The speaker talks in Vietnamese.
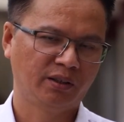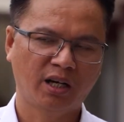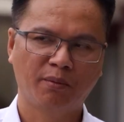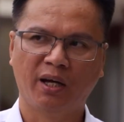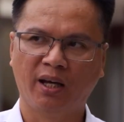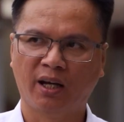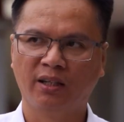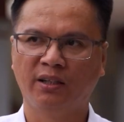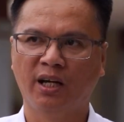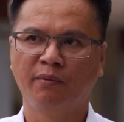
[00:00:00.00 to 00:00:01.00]
cha mẹ
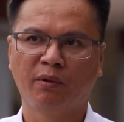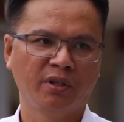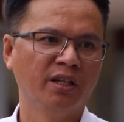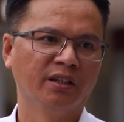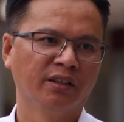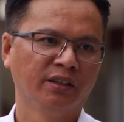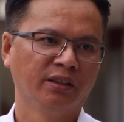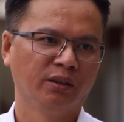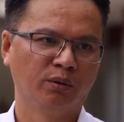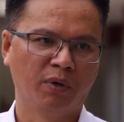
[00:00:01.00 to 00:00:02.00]
anh chị em trong gia đình
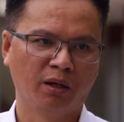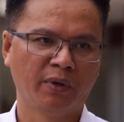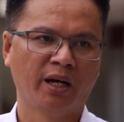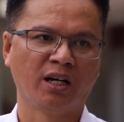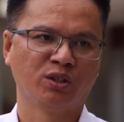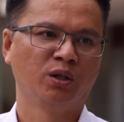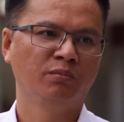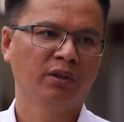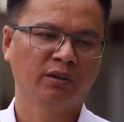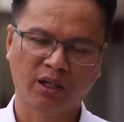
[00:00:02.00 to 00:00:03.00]
rồi bạn bè hàng xóm
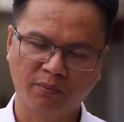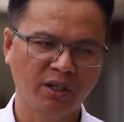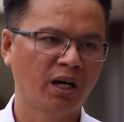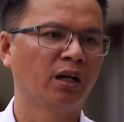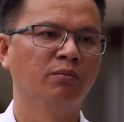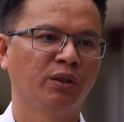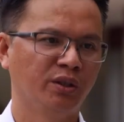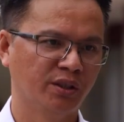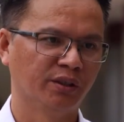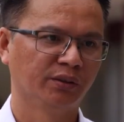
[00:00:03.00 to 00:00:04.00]
tham gia cùng nhau
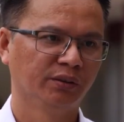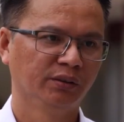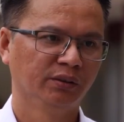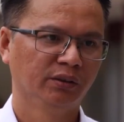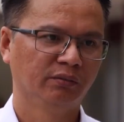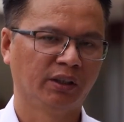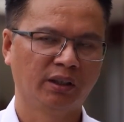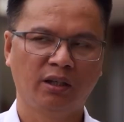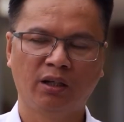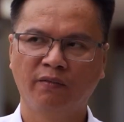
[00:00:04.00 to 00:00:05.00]
thị trường và tất
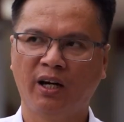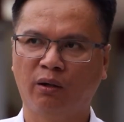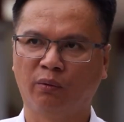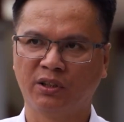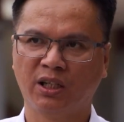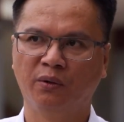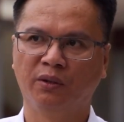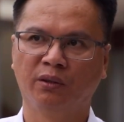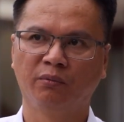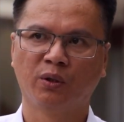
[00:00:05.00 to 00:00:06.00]
nhiên đối với ngành lao động xã hội
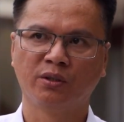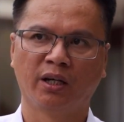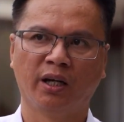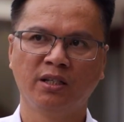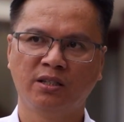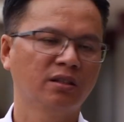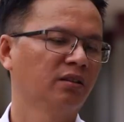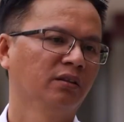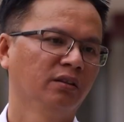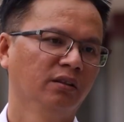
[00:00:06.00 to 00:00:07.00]
thì chúng tôi sẽ hết sức
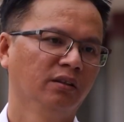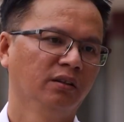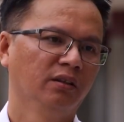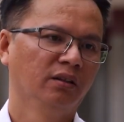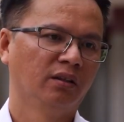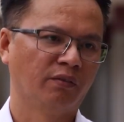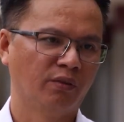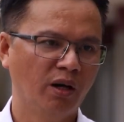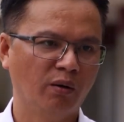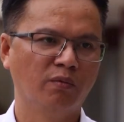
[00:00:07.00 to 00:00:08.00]
là
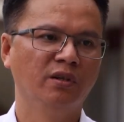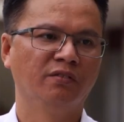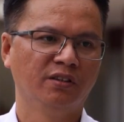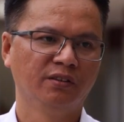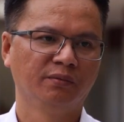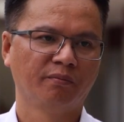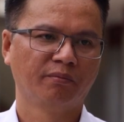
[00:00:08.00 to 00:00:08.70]
phối hợp cùng với địa phương